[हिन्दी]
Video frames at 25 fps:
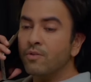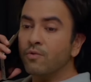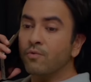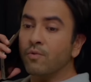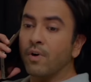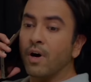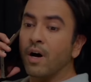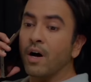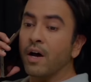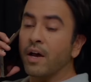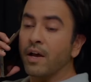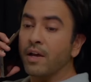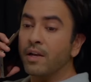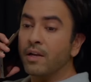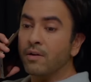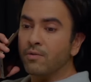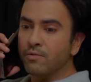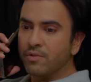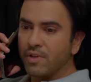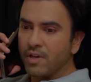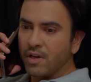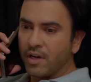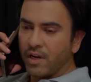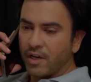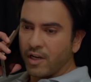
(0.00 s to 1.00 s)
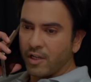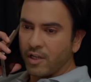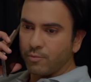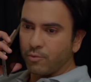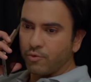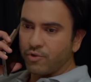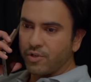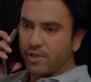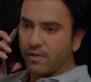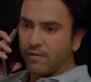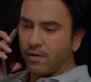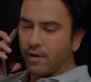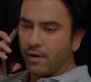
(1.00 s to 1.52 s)
वहाँ है ना उनकी खरीद
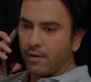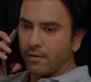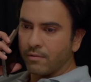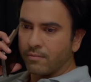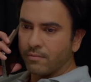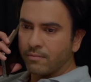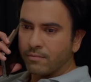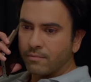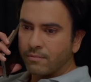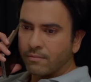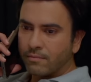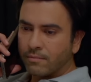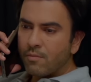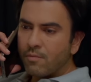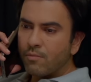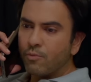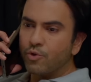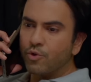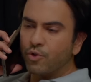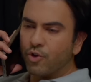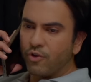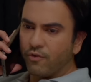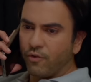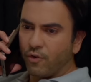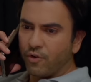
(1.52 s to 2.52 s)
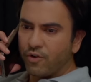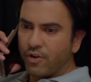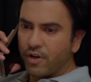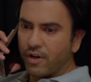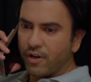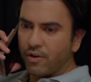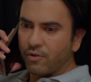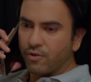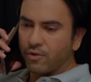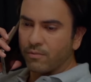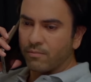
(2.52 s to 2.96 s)
पूछने वाले वो क्यों फोन कर रही हो